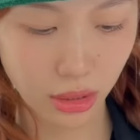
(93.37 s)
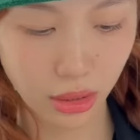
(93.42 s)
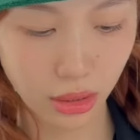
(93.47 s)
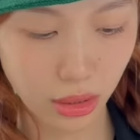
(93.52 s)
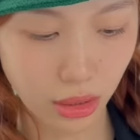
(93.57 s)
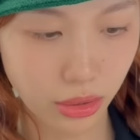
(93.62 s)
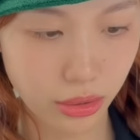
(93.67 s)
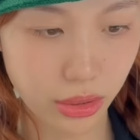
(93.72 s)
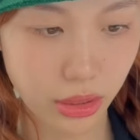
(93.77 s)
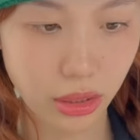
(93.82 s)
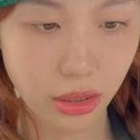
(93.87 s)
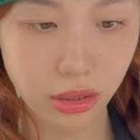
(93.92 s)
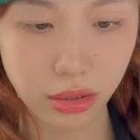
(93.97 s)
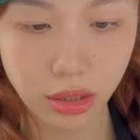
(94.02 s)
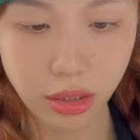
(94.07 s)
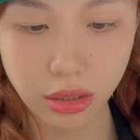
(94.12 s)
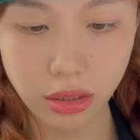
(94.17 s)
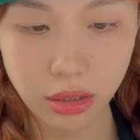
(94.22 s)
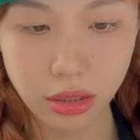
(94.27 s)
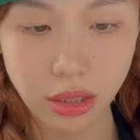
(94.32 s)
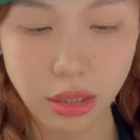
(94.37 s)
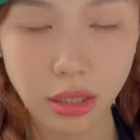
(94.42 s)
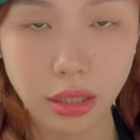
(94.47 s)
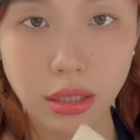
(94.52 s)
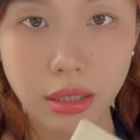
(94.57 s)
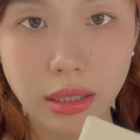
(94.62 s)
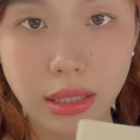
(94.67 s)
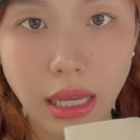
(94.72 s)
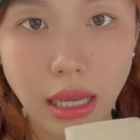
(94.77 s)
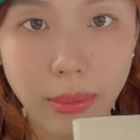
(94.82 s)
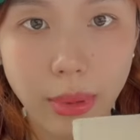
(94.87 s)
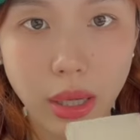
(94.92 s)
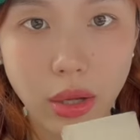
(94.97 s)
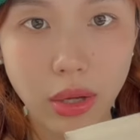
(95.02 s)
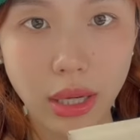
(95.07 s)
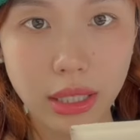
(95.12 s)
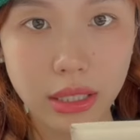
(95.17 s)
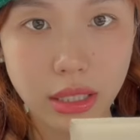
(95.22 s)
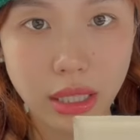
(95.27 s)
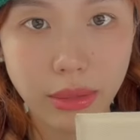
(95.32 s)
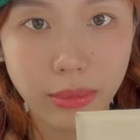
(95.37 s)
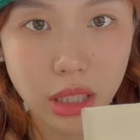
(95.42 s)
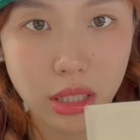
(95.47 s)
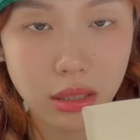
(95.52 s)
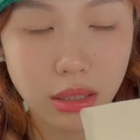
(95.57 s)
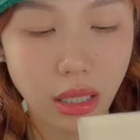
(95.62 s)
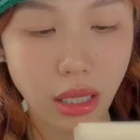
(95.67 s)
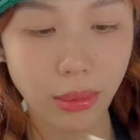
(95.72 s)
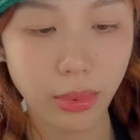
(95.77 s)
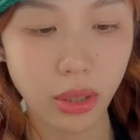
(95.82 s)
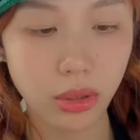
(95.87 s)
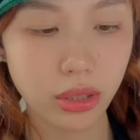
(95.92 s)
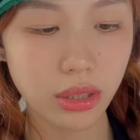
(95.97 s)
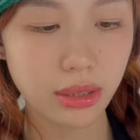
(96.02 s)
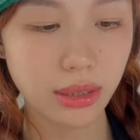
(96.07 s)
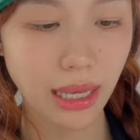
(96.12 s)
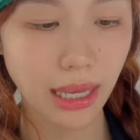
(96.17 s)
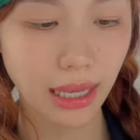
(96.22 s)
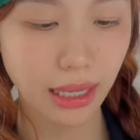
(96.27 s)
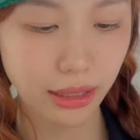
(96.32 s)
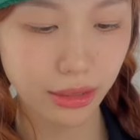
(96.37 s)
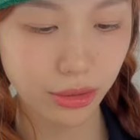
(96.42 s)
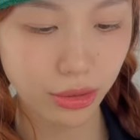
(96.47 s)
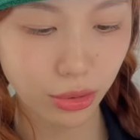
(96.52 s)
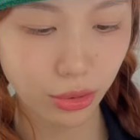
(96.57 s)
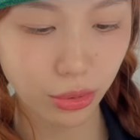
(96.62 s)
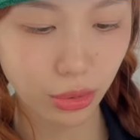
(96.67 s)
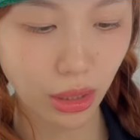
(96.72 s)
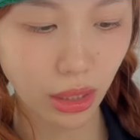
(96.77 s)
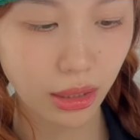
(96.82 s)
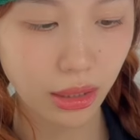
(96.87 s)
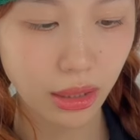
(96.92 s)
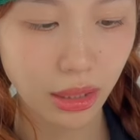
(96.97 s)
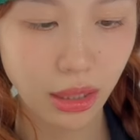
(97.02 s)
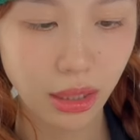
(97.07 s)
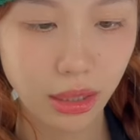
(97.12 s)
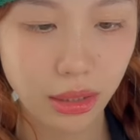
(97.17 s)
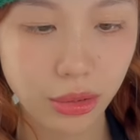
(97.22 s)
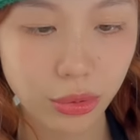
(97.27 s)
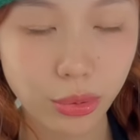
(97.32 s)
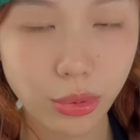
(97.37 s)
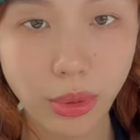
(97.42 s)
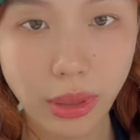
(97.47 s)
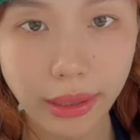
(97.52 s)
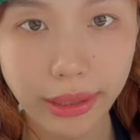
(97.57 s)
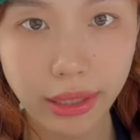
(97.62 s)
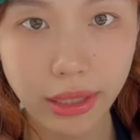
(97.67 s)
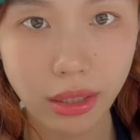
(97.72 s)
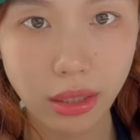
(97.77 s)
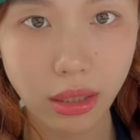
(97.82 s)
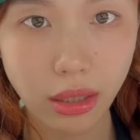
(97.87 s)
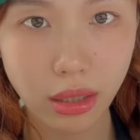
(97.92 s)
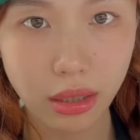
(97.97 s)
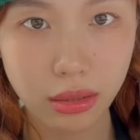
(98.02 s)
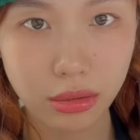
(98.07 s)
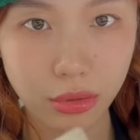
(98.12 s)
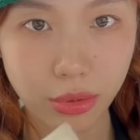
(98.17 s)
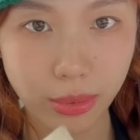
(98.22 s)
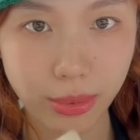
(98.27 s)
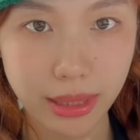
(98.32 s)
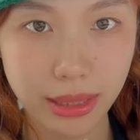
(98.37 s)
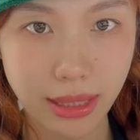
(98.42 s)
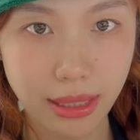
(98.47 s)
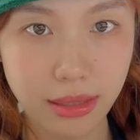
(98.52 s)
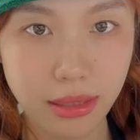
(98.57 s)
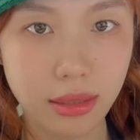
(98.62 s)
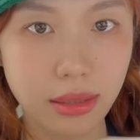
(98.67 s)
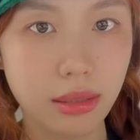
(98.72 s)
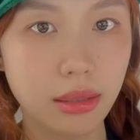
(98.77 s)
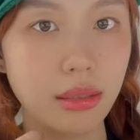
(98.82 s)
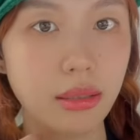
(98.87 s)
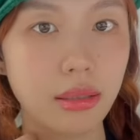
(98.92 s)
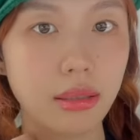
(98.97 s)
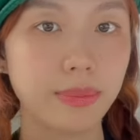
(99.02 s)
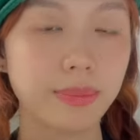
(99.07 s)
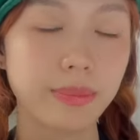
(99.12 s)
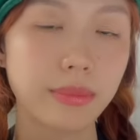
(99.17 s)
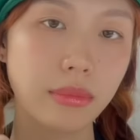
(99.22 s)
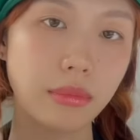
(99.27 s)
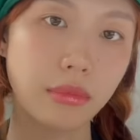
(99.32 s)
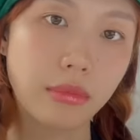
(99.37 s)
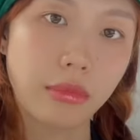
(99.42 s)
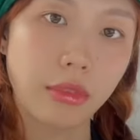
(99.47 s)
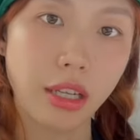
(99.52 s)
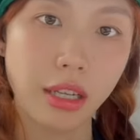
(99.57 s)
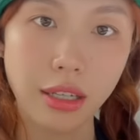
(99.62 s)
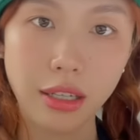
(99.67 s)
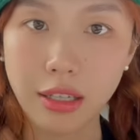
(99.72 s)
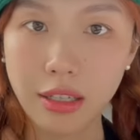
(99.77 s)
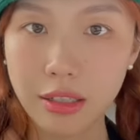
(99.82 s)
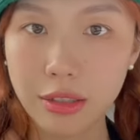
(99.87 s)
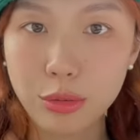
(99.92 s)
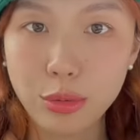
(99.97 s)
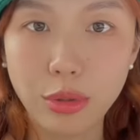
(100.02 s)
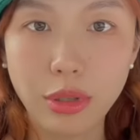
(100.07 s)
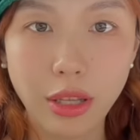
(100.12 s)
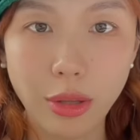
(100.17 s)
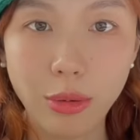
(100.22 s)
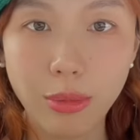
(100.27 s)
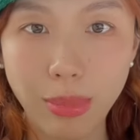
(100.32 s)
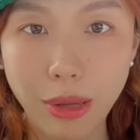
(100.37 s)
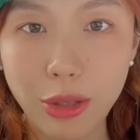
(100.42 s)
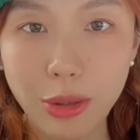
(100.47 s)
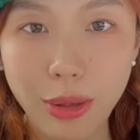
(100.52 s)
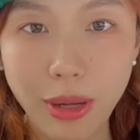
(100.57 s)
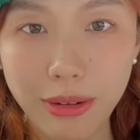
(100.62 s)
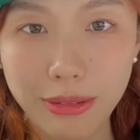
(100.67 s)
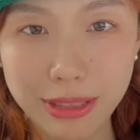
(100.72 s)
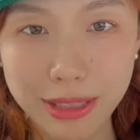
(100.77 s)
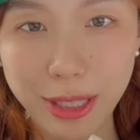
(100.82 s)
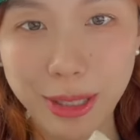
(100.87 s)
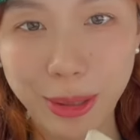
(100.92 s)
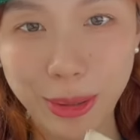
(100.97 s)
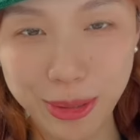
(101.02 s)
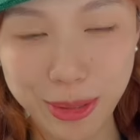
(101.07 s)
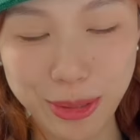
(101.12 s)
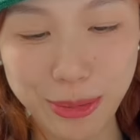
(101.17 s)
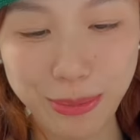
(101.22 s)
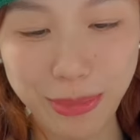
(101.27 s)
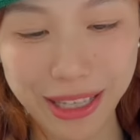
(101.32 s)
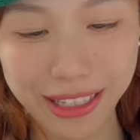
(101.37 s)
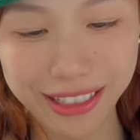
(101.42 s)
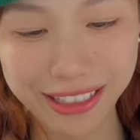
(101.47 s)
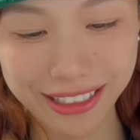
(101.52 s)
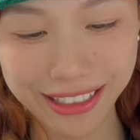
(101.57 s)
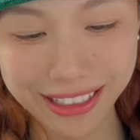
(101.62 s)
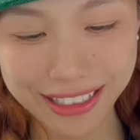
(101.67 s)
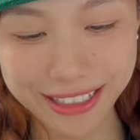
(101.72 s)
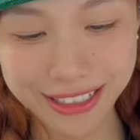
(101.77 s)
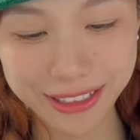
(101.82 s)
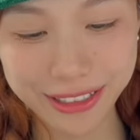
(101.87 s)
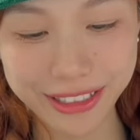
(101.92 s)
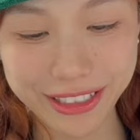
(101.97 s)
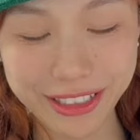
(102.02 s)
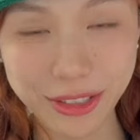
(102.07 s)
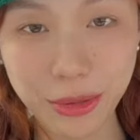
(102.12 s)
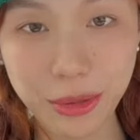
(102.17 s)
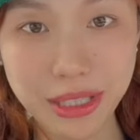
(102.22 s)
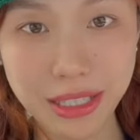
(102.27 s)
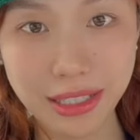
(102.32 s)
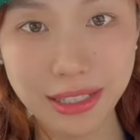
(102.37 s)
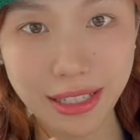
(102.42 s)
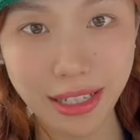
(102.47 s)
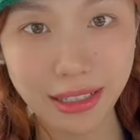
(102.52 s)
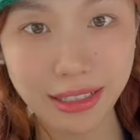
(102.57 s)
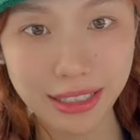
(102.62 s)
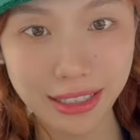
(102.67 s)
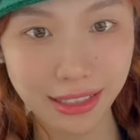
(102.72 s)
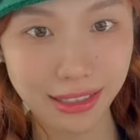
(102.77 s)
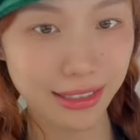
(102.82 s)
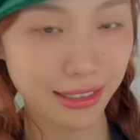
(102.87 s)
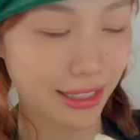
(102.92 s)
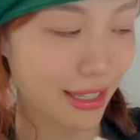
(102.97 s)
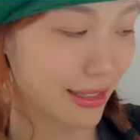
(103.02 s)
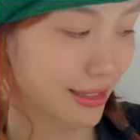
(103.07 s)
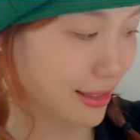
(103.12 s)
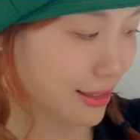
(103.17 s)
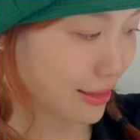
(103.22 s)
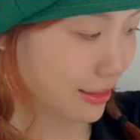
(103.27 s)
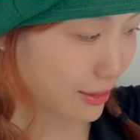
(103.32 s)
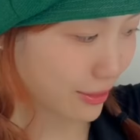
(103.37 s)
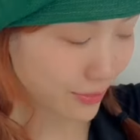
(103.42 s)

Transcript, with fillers: 然后一个是这个卡包，还是爱马仕的卡包，这个太旧了，都用黑了。准备下次如果给我包的话，我就我去买一个黑色的，就是金脏一点的颜色。